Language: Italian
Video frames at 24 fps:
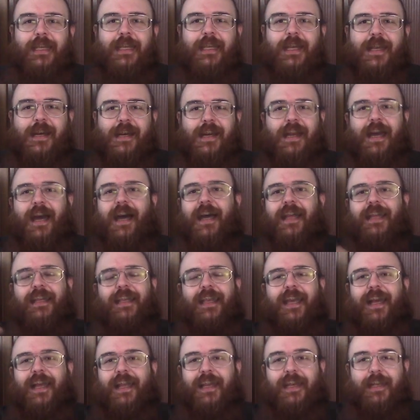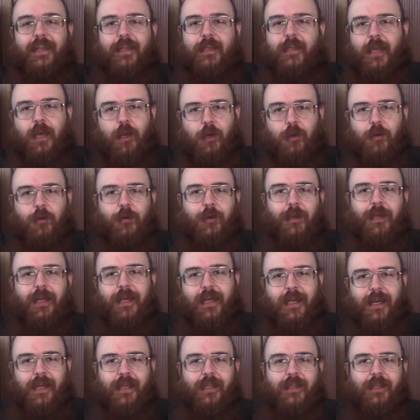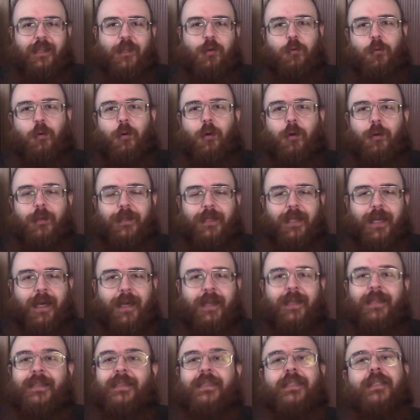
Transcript: irradia all'interno della grande ruota,